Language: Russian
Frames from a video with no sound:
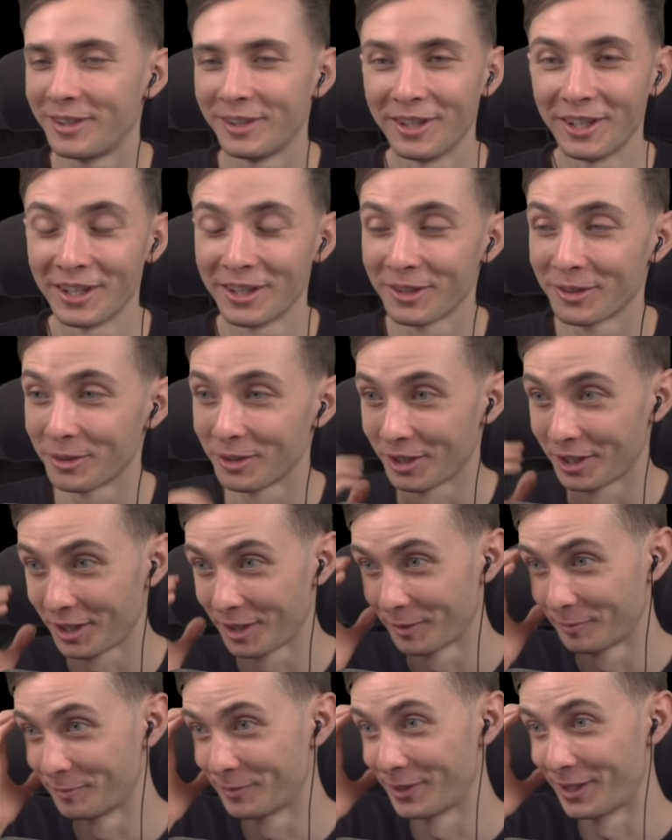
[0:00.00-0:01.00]
Я такой,
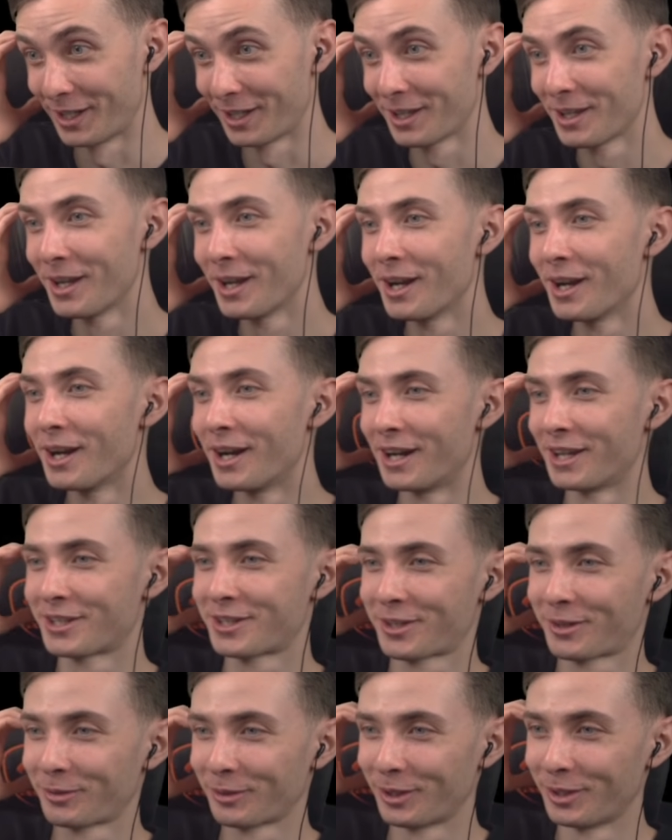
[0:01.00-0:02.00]
ебать, а
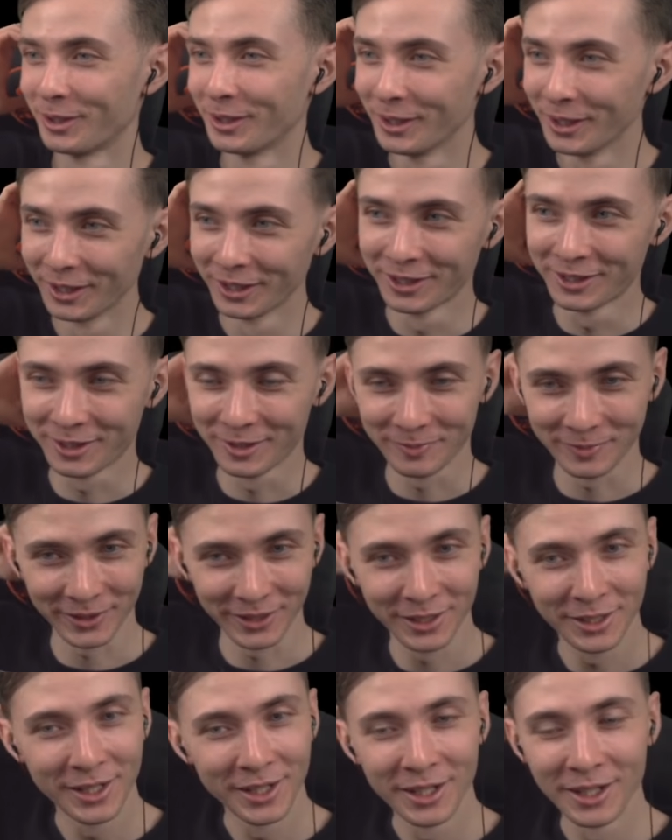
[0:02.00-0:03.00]
что?
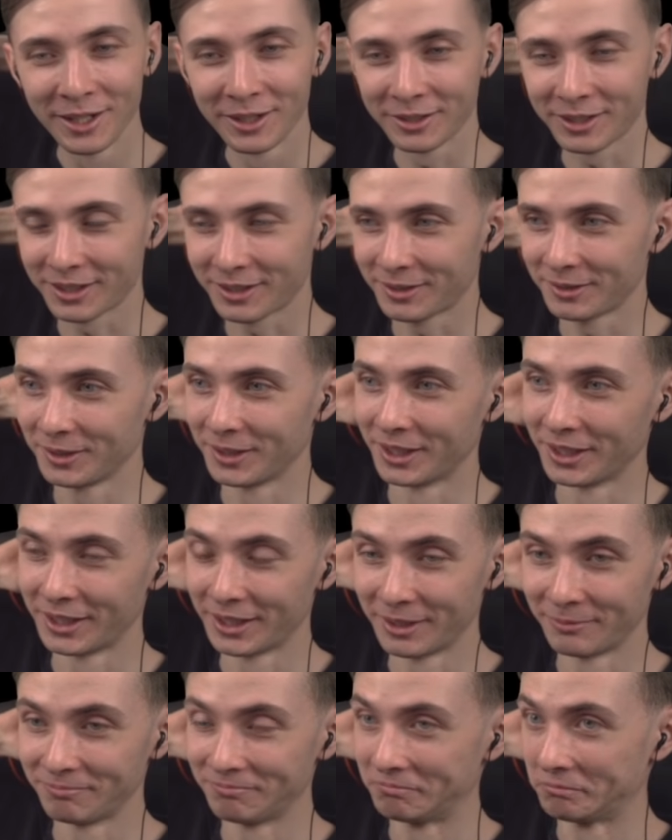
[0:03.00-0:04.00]
Типа,
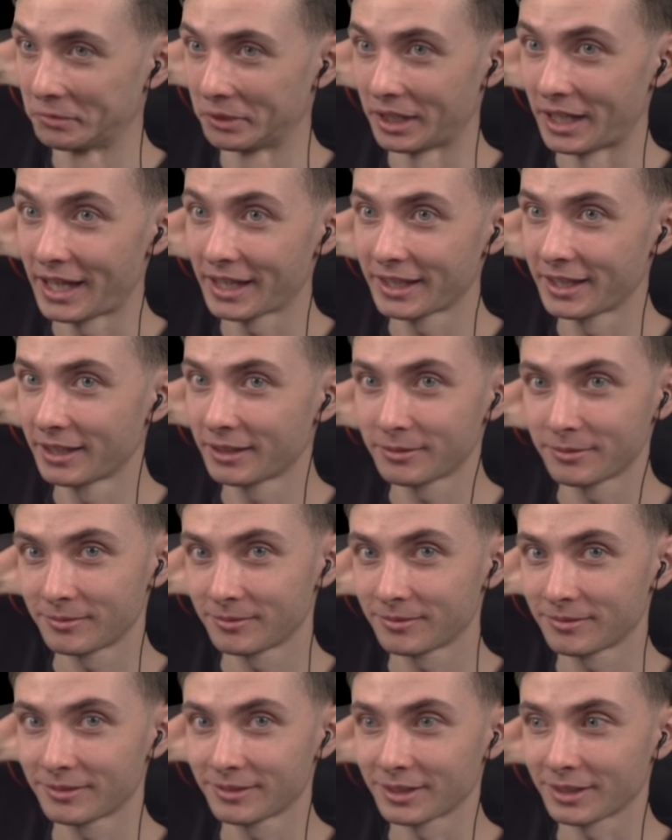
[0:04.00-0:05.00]
э, ладно,
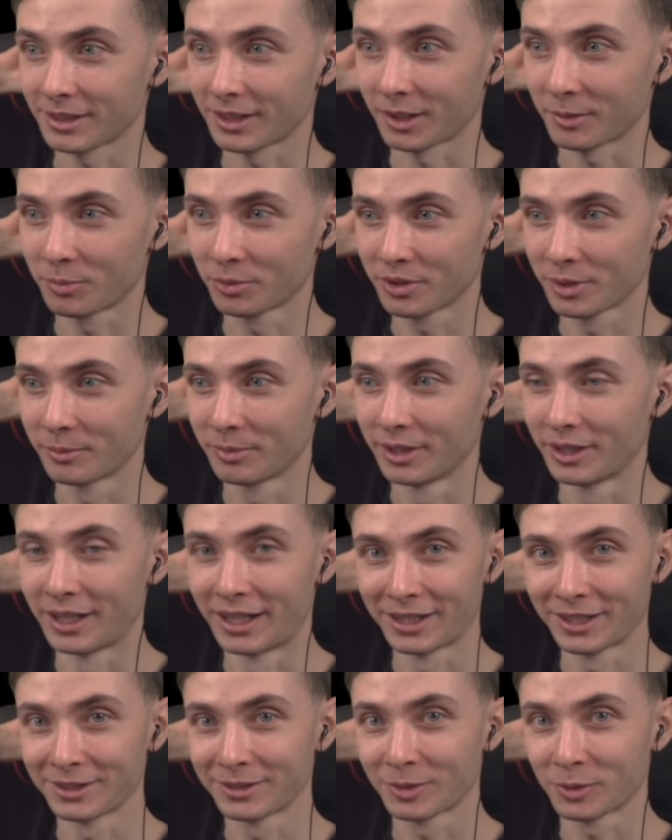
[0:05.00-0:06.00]
как будто бы
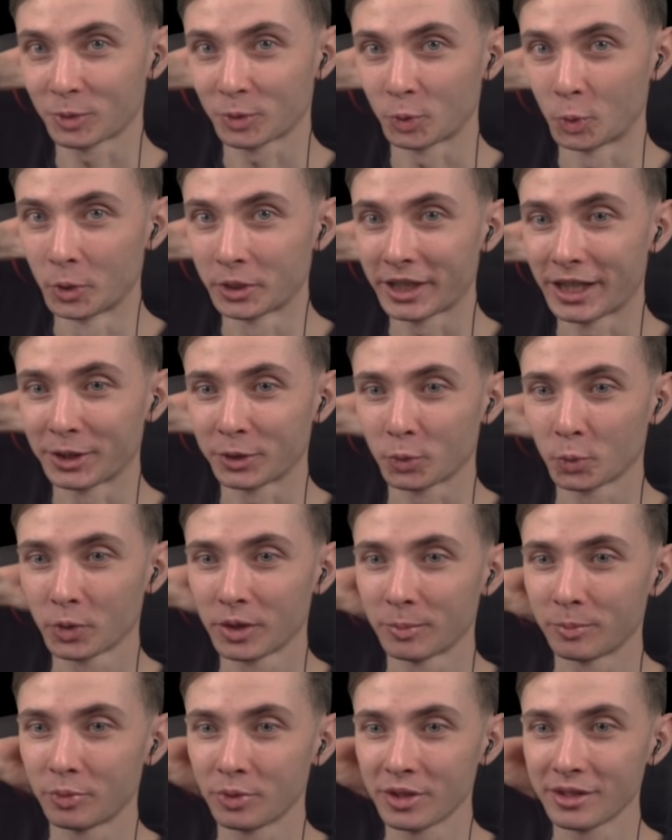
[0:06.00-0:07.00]
а, кто-то
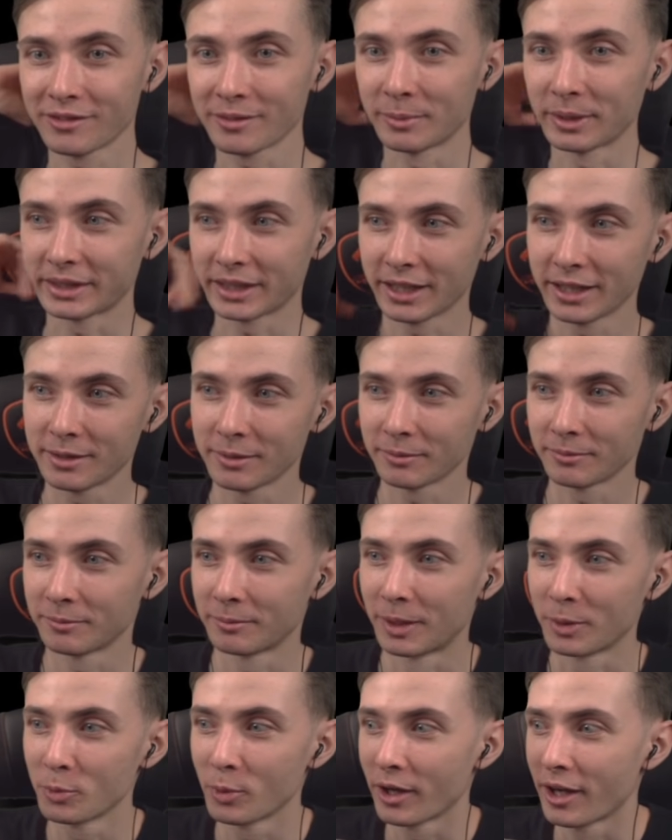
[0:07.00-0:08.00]
оттуда будет смотреть
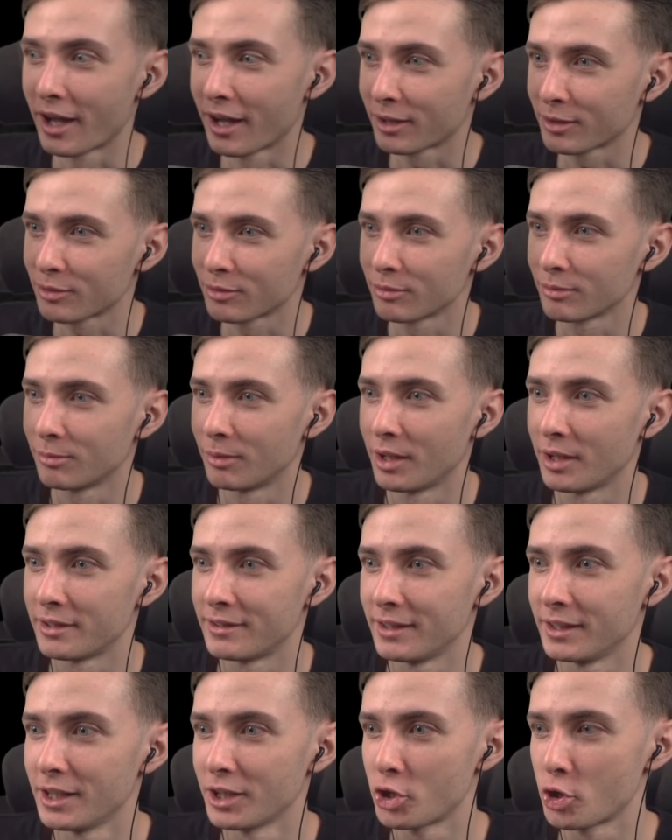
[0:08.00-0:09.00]
мою реакцию.
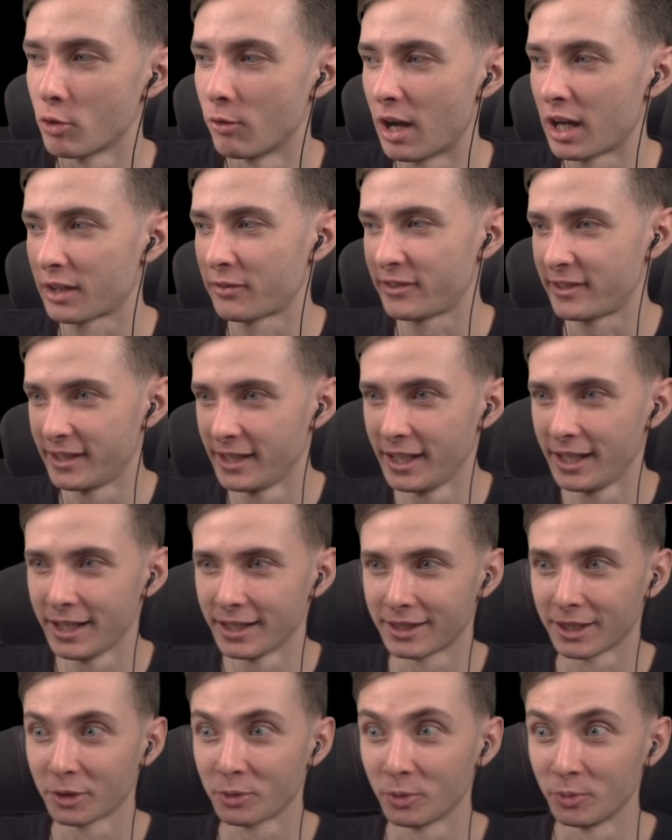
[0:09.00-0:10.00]
Сидит чувак в Сирии
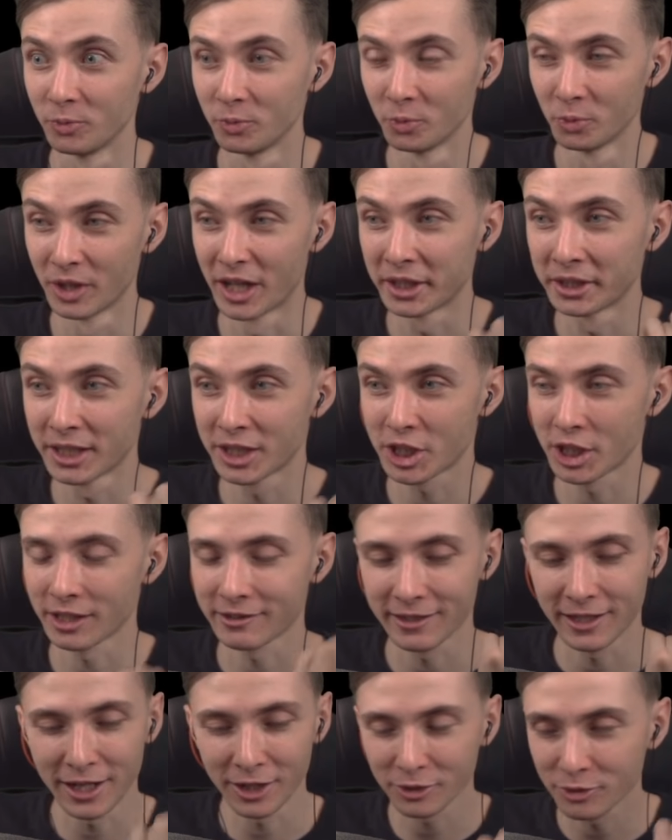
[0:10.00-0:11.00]
такой, ну надо
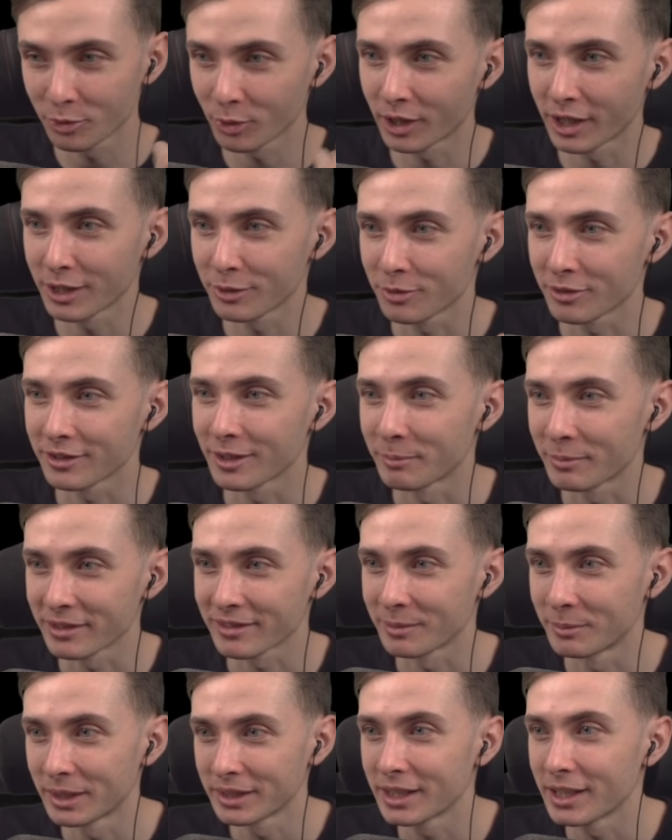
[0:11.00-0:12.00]
сейчас реакцию Хесуса
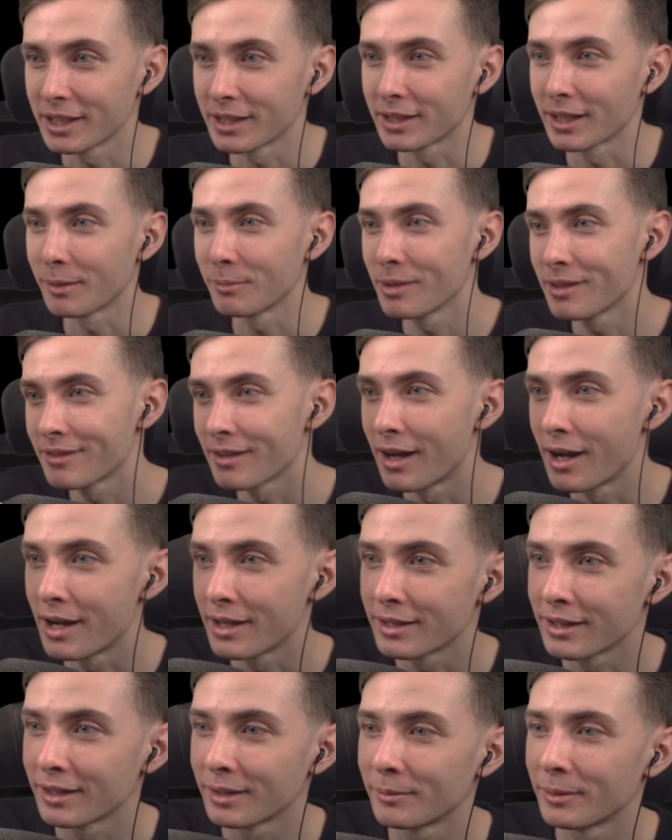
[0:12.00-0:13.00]
посмотреть-то
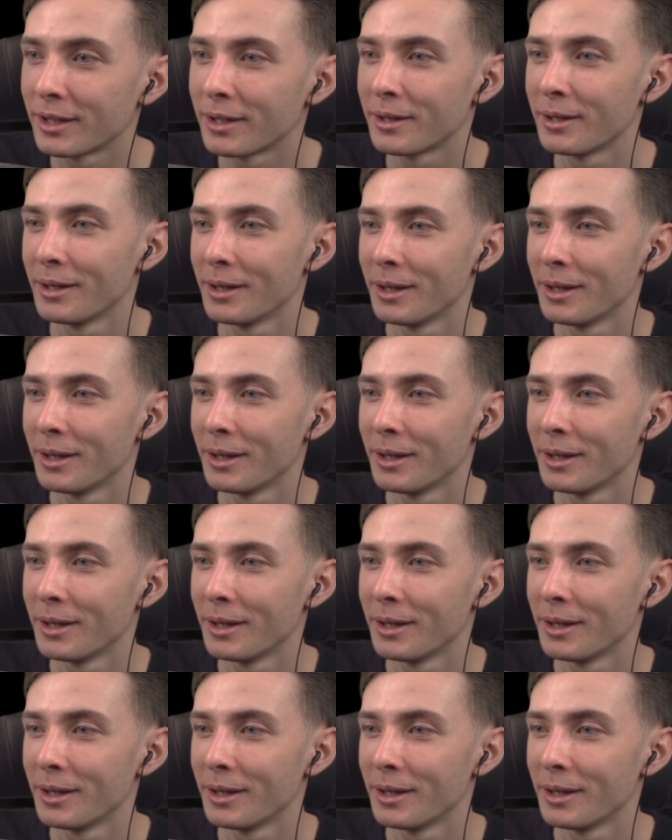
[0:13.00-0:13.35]
обязательно, бля.